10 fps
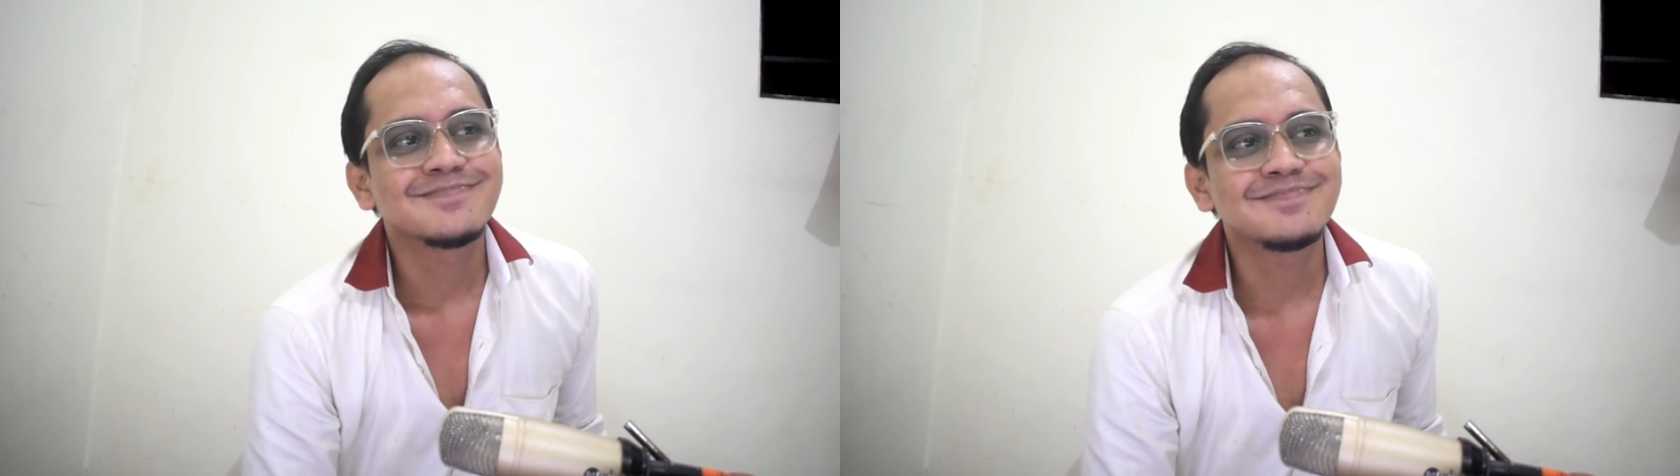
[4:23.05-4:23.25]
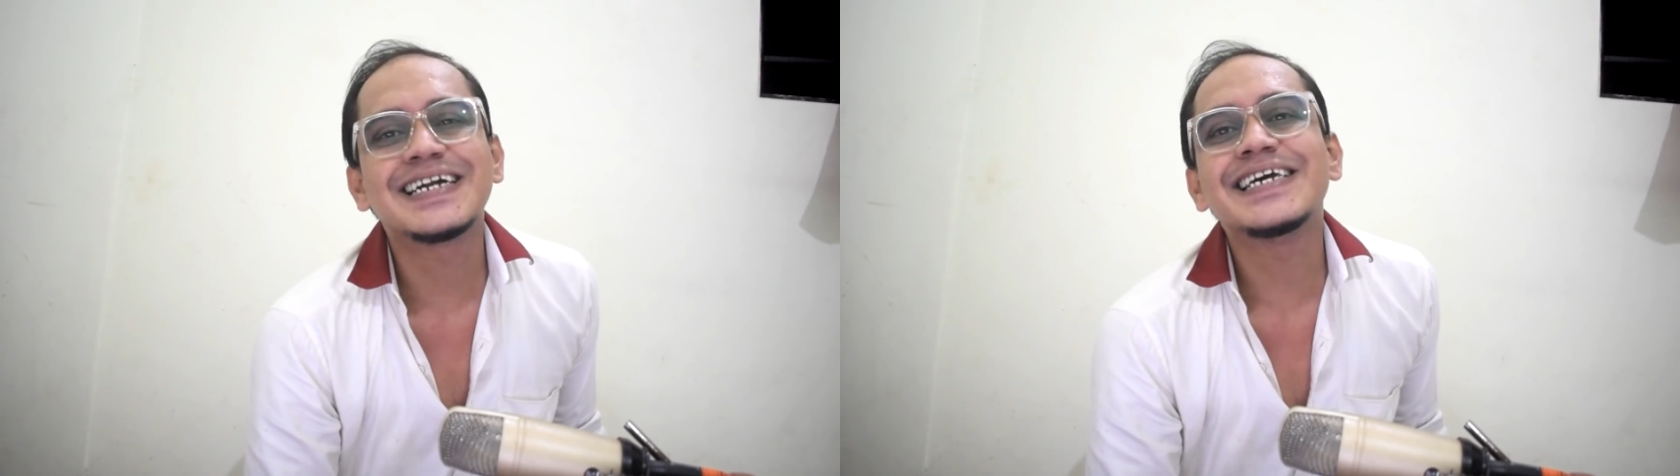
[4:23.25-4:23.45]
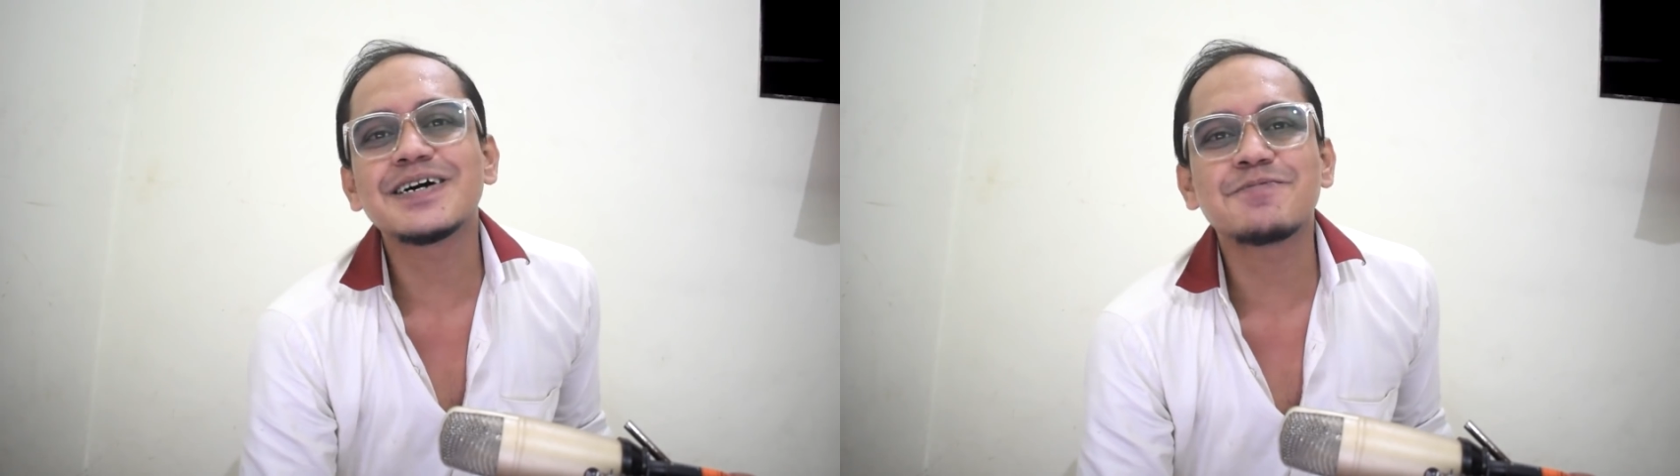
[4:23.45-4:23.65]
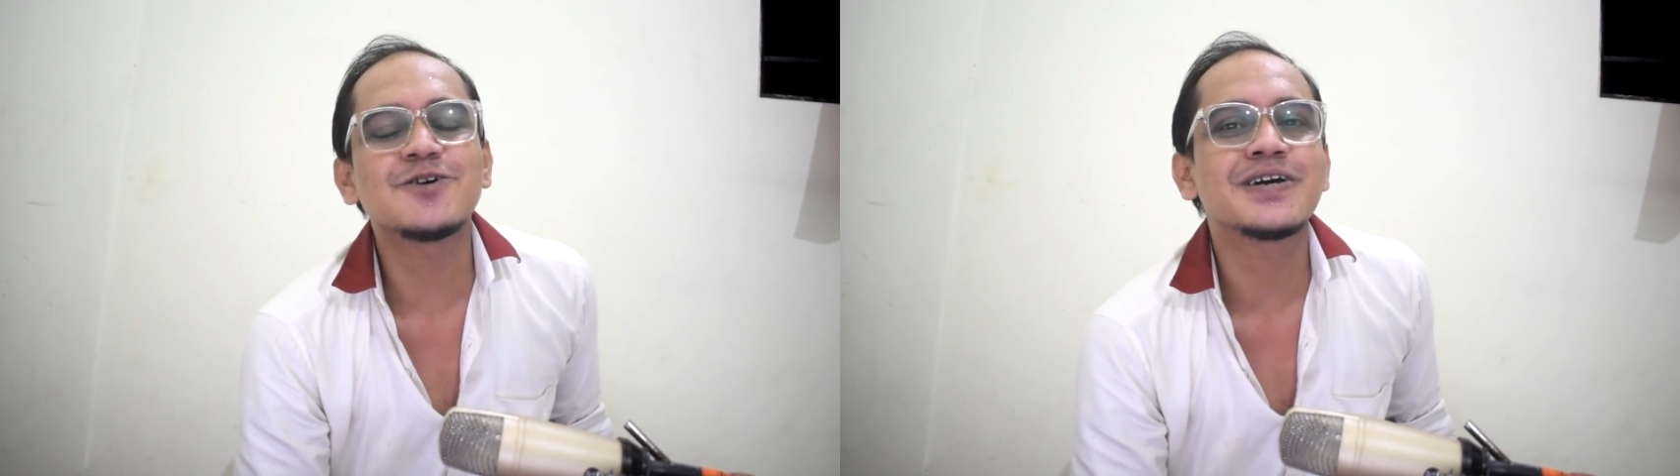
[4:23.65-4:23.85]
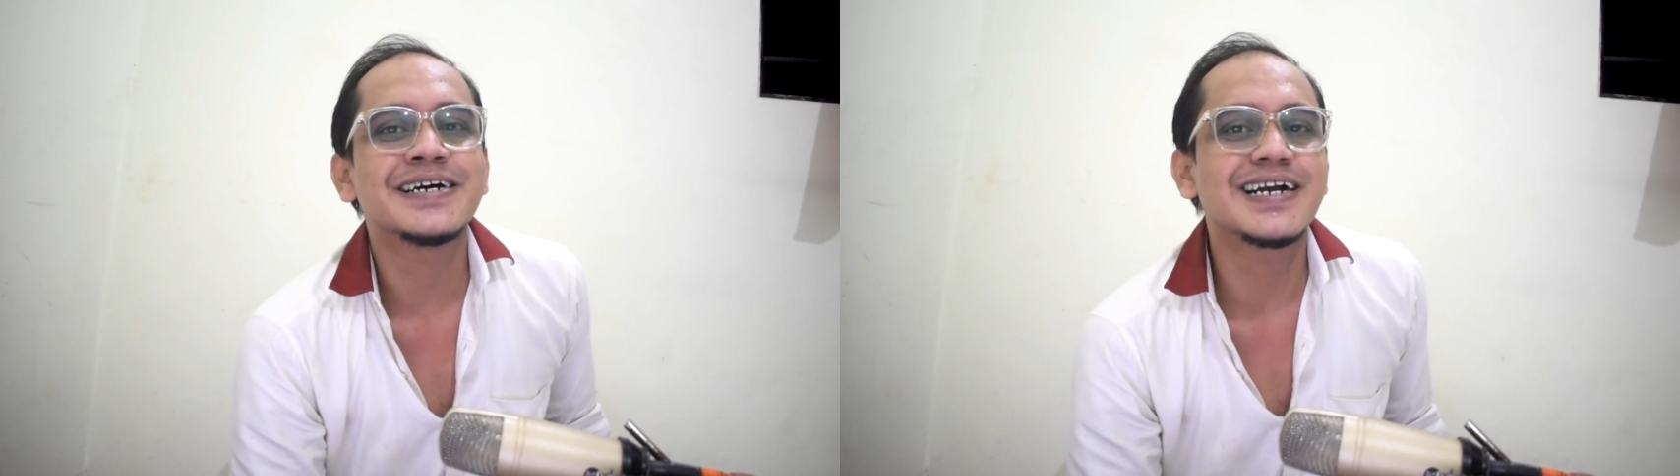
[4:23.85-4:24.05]
बट ठीक है अपने
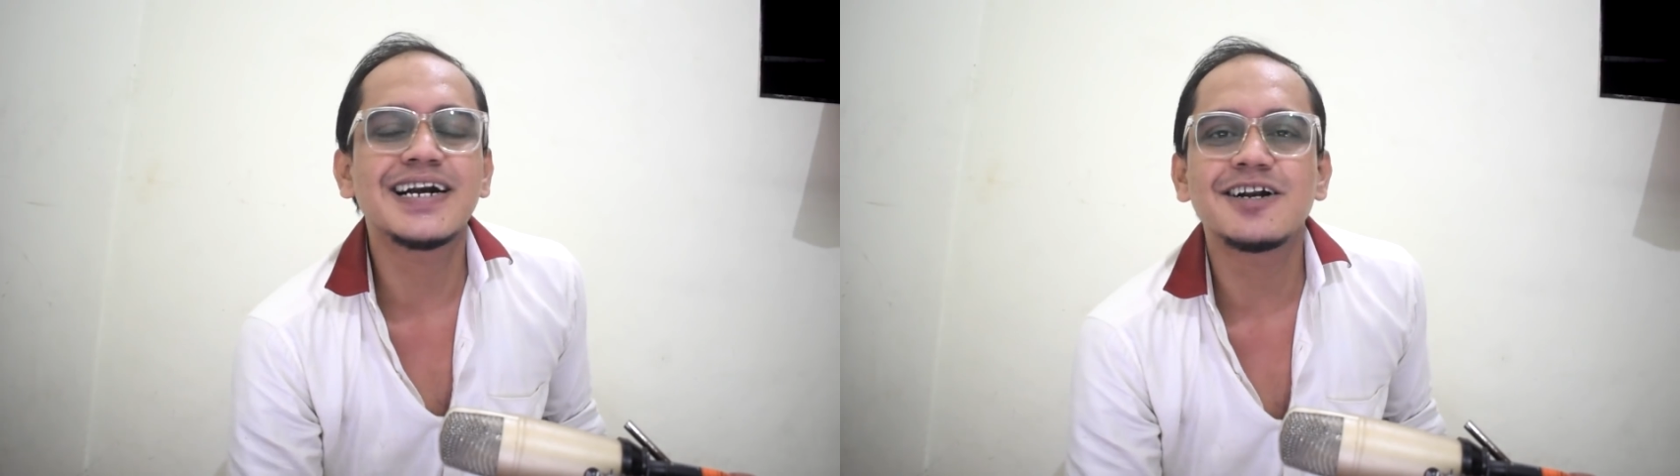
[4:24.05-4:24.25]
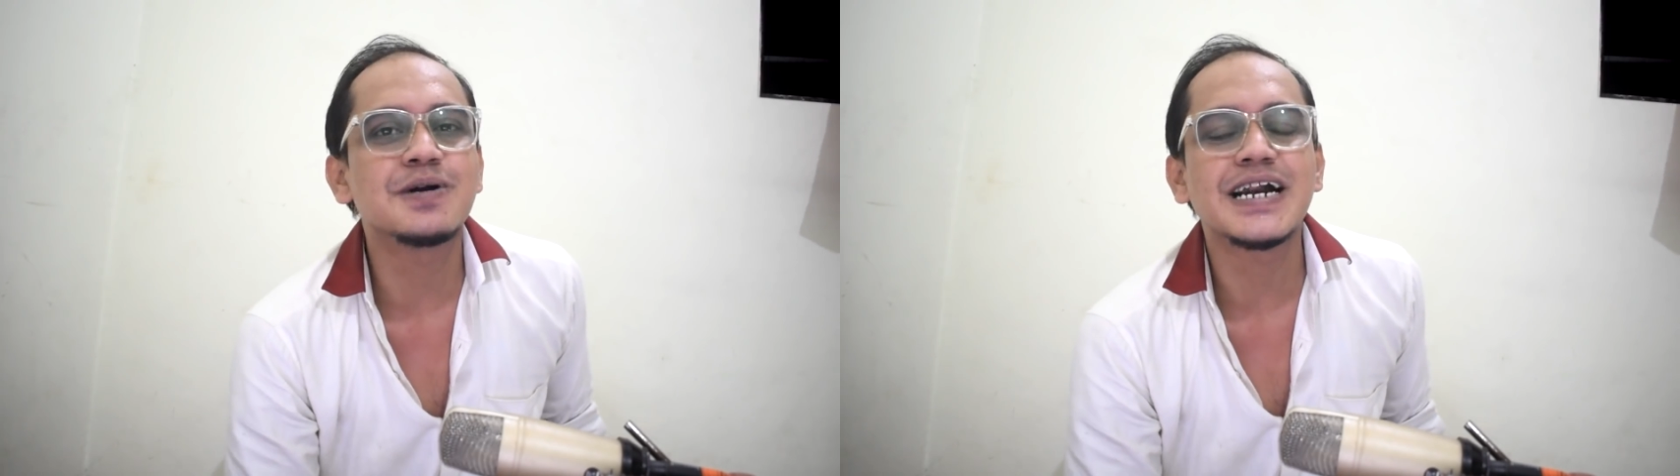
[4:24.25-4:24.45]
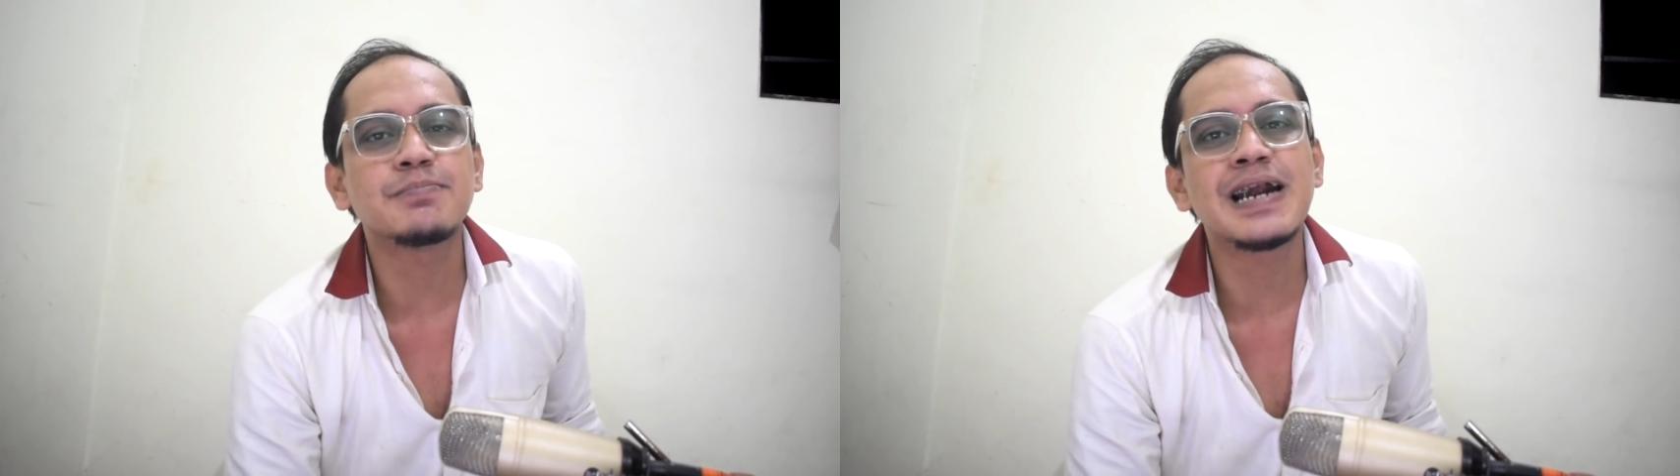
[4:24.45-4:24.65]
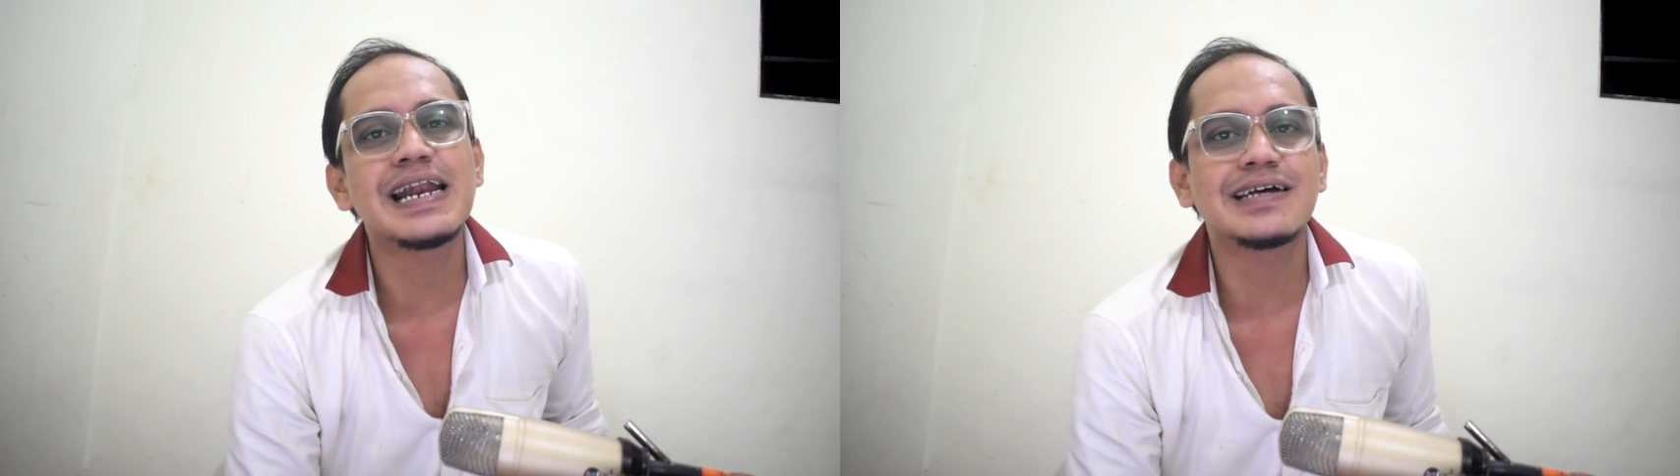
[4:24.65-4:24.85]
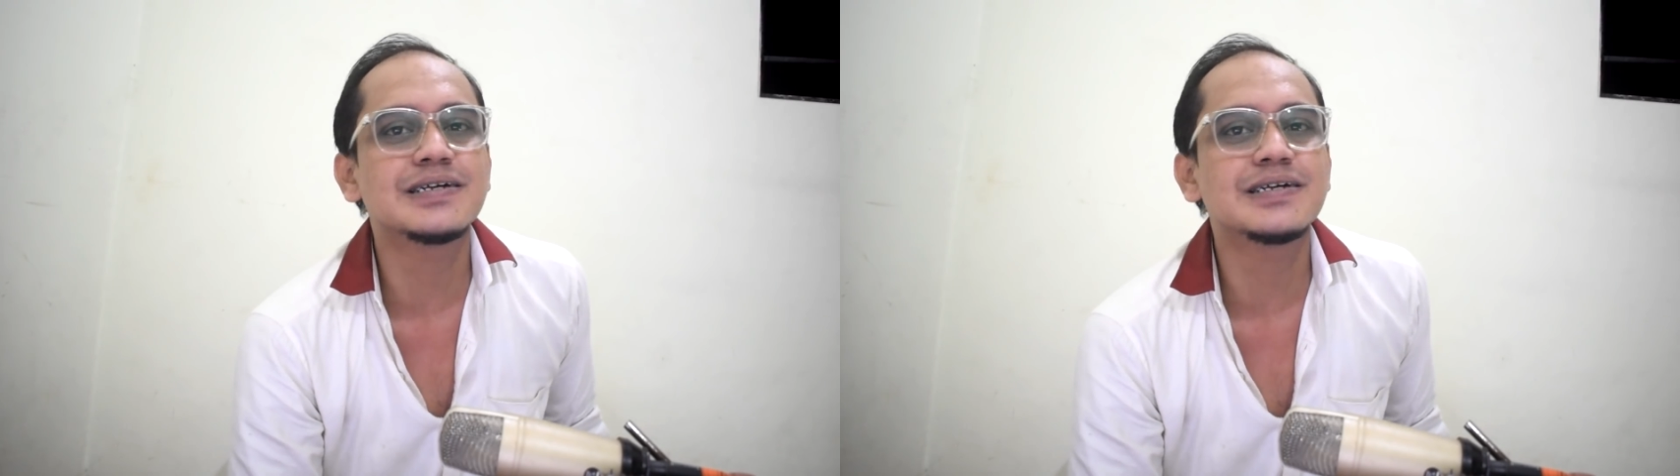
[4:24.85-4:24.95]
को क्या टाइटल में नाम डालना